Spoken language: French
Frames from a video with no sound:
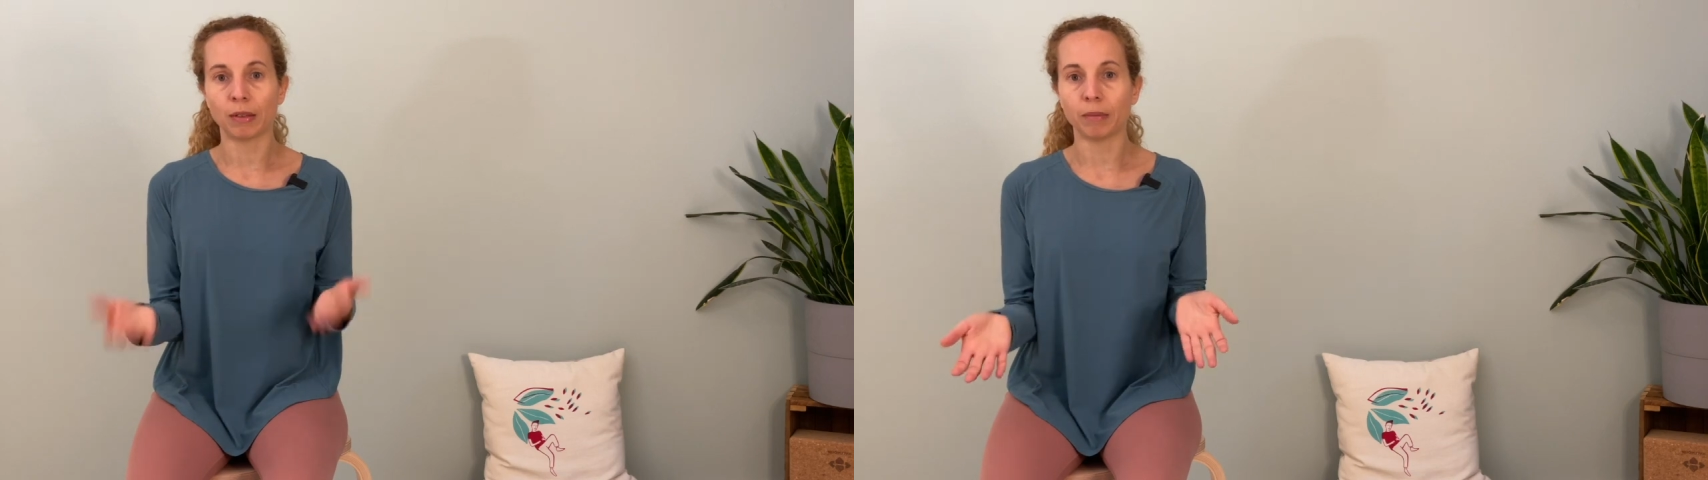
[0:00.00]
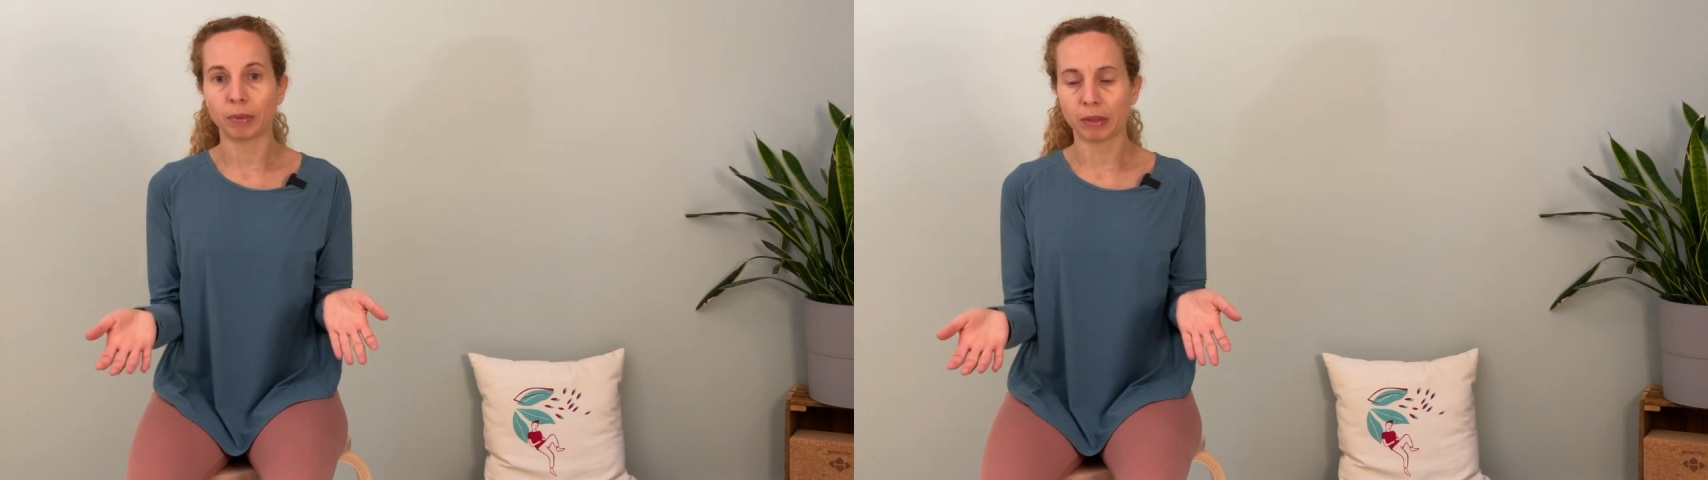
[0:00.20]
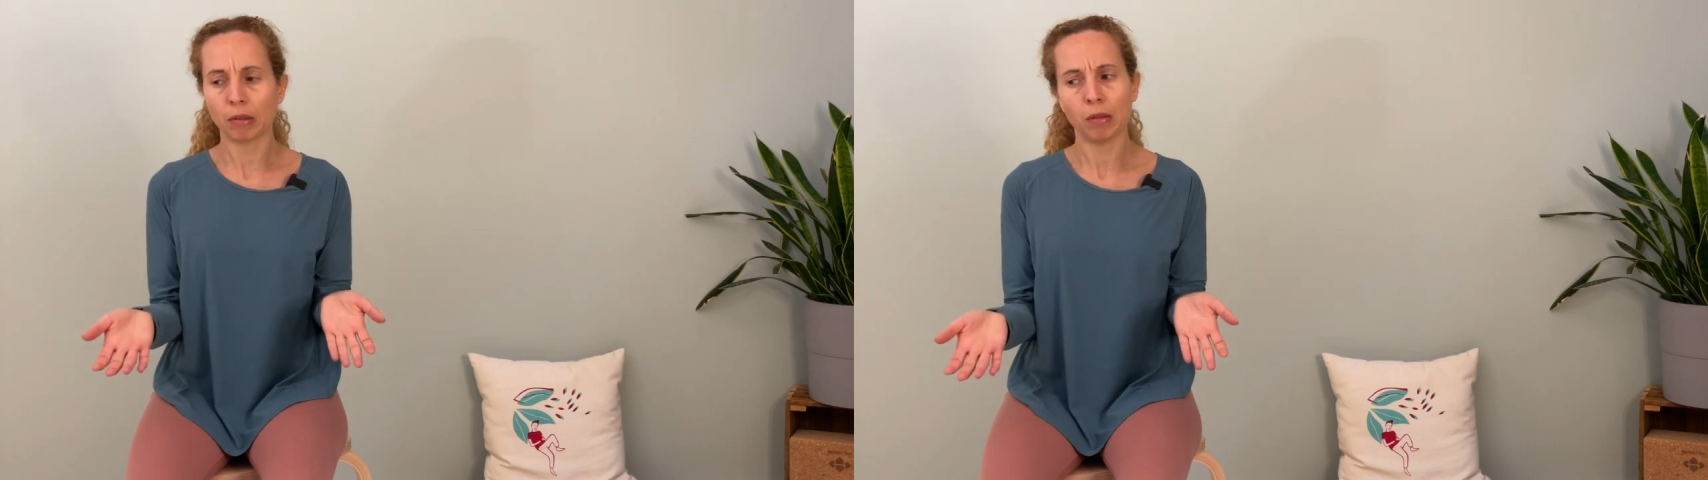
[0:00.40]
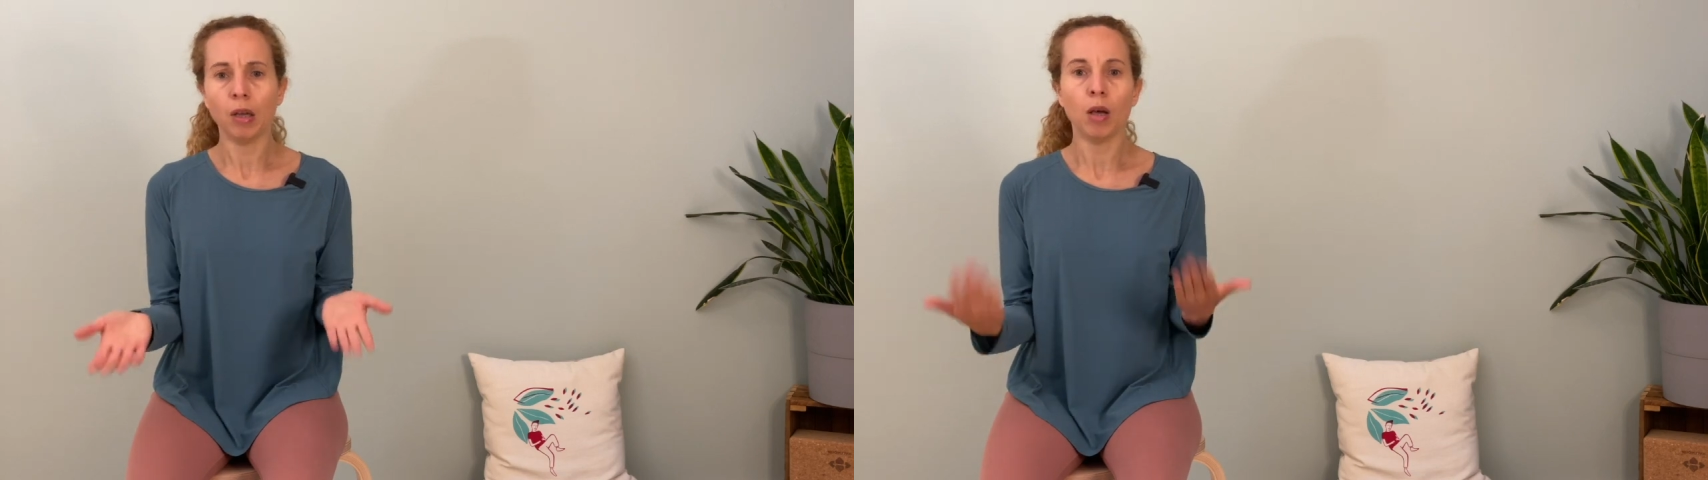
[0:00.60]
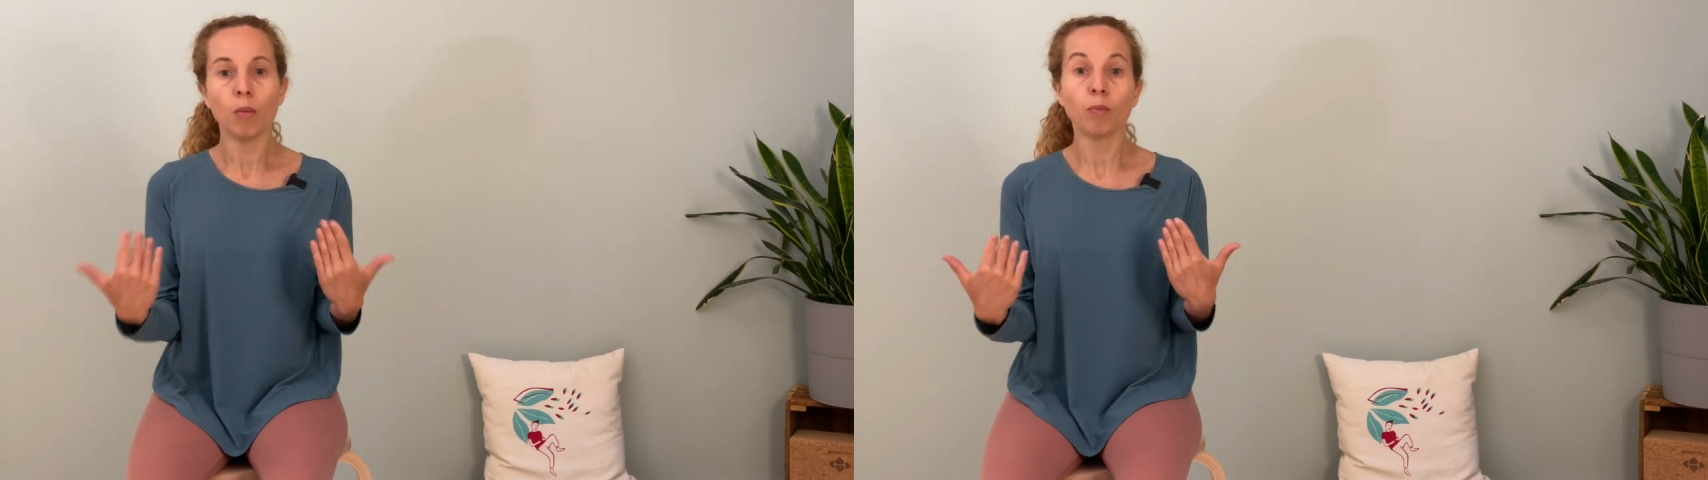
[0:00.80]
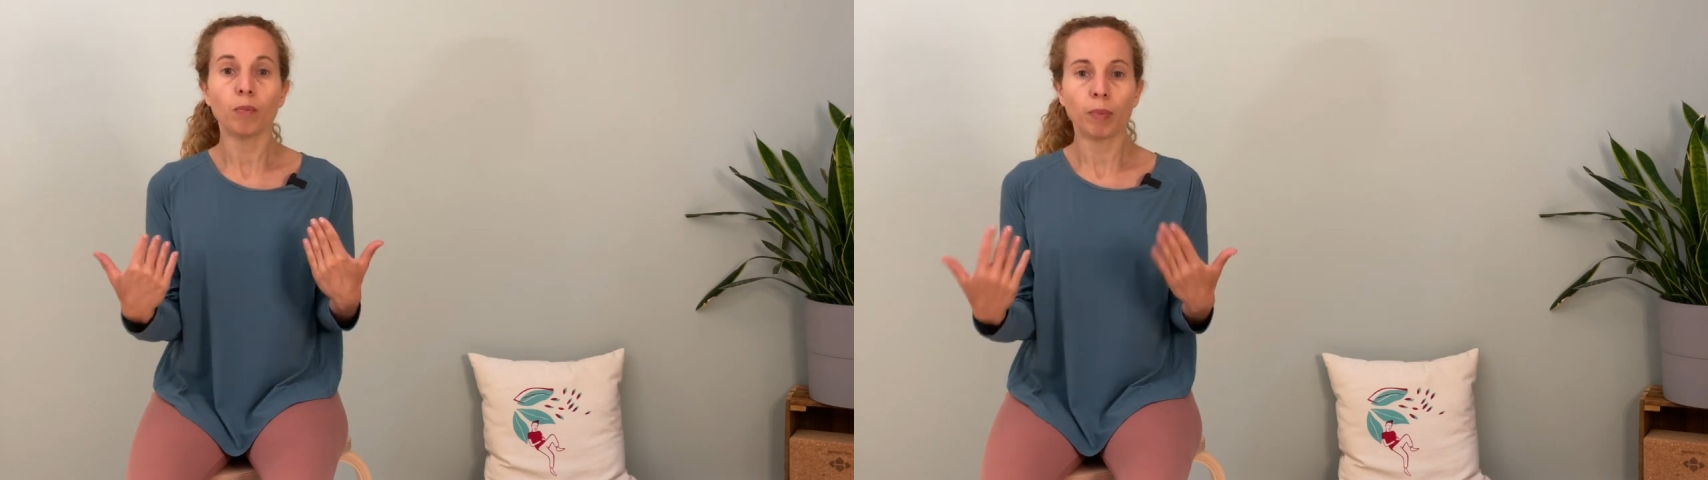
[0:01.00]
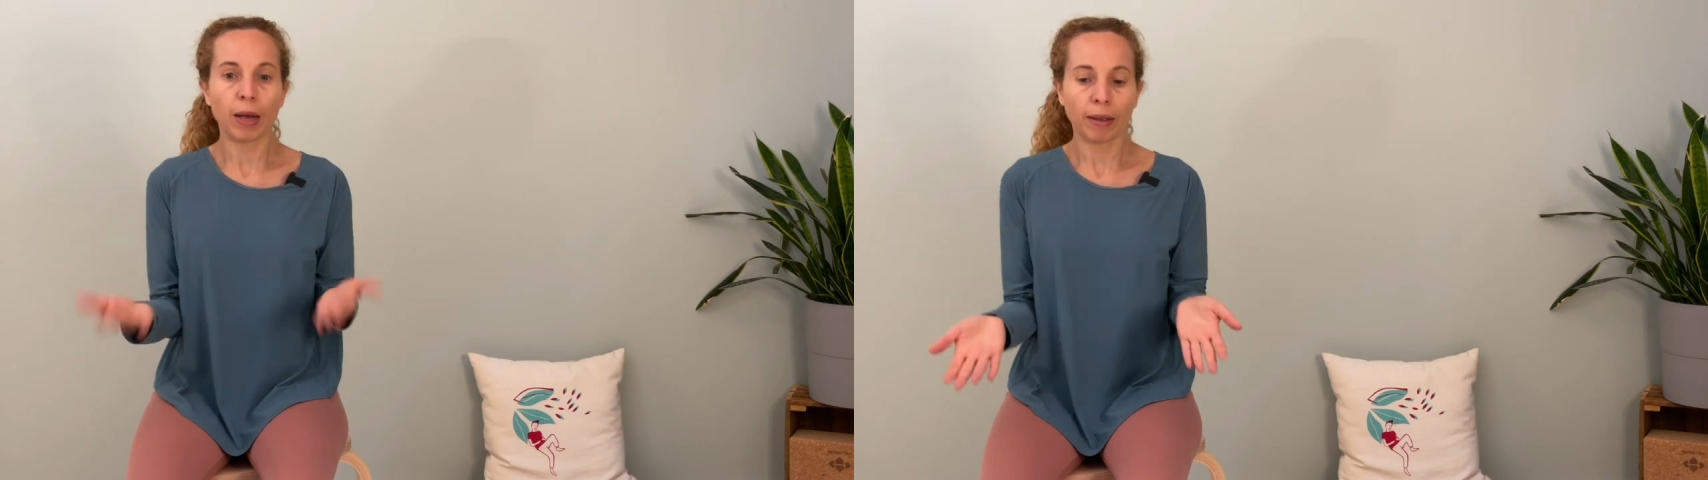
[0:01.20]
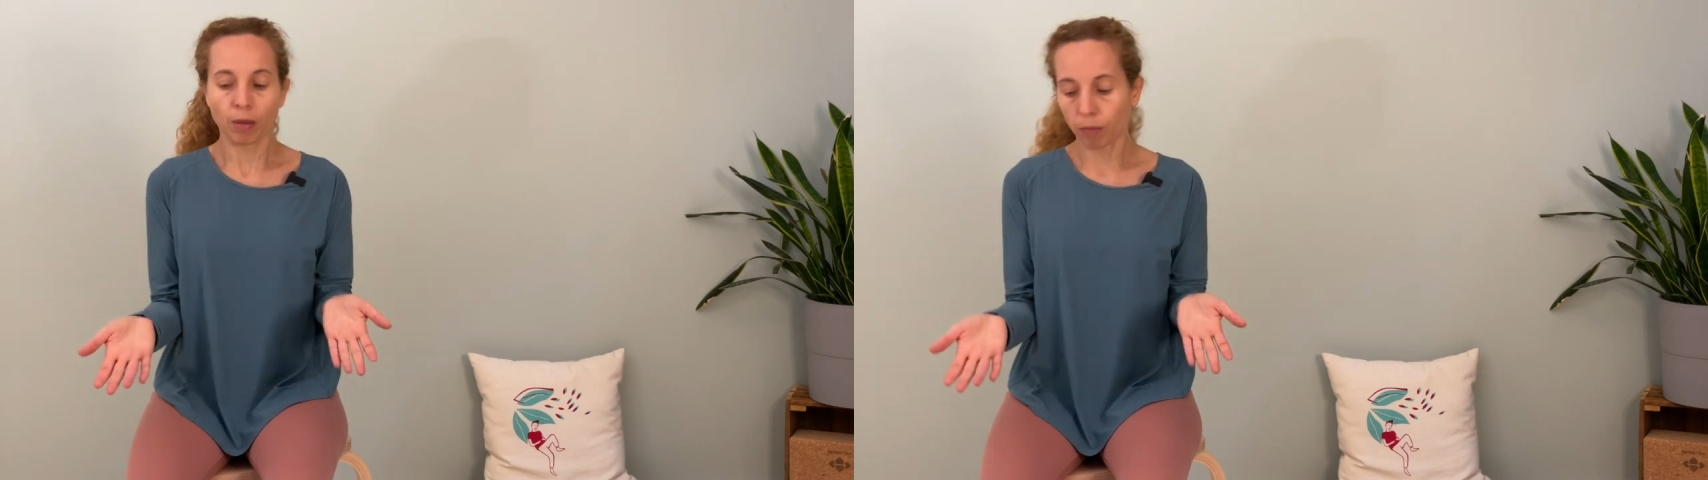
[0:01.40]
Euh, parce que
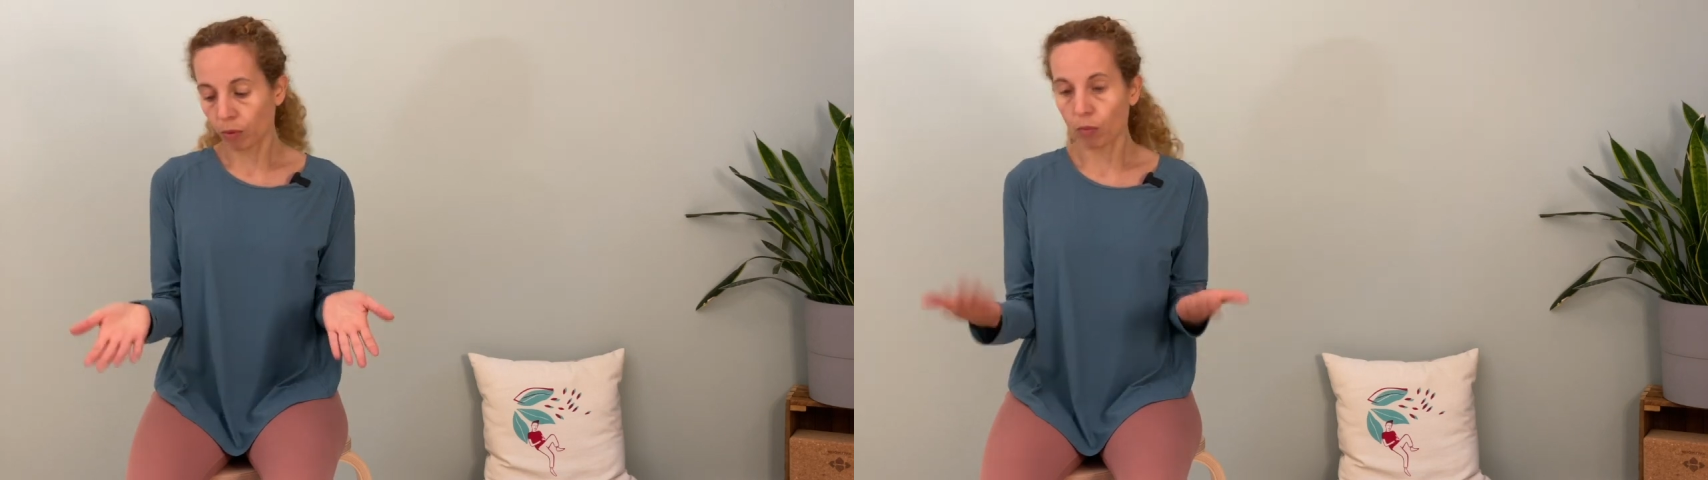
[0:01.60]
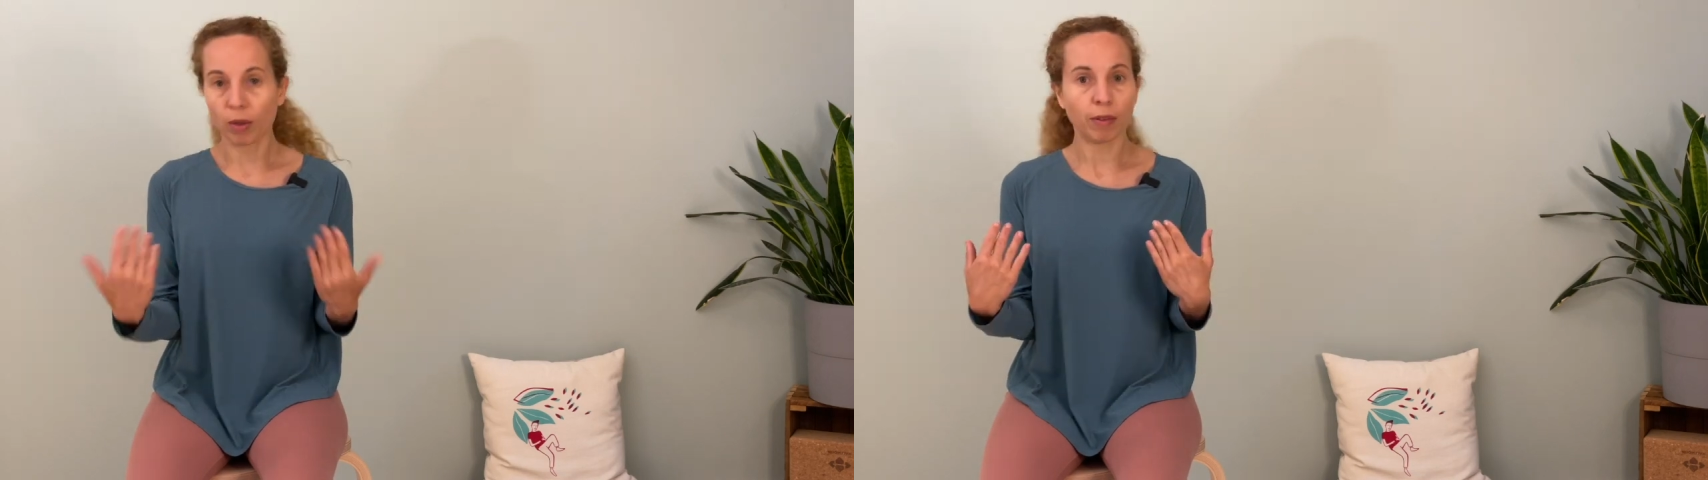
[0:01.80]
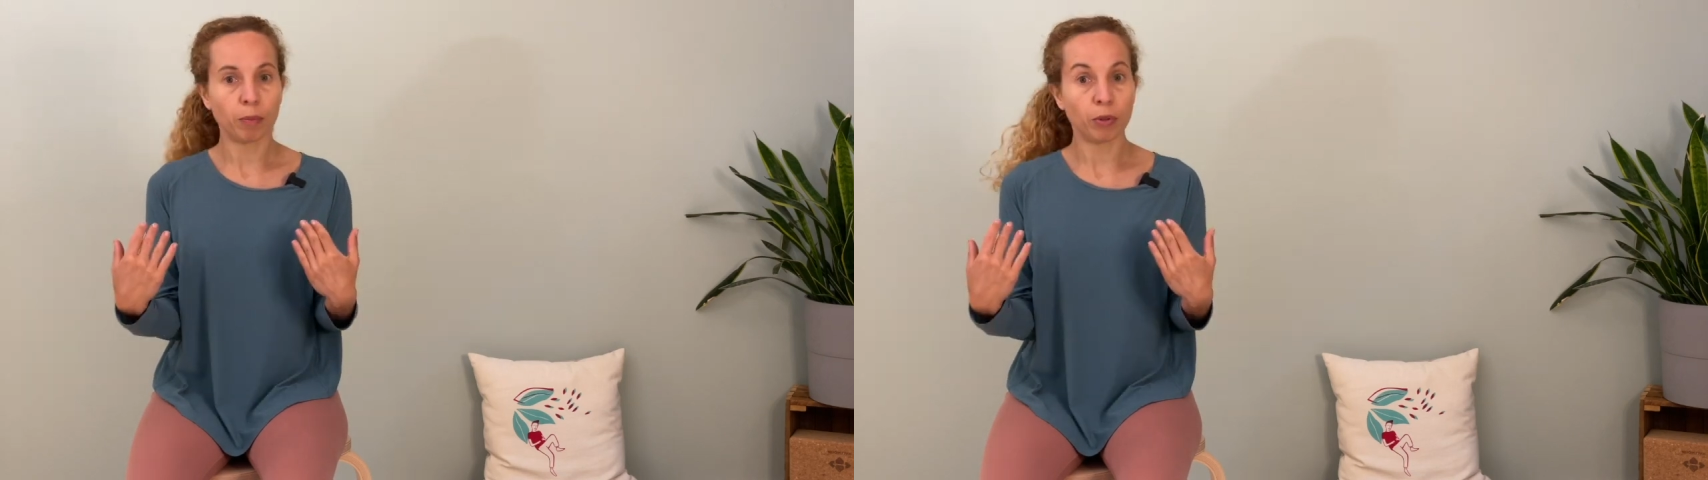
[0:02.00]
par exemple pour moi c'est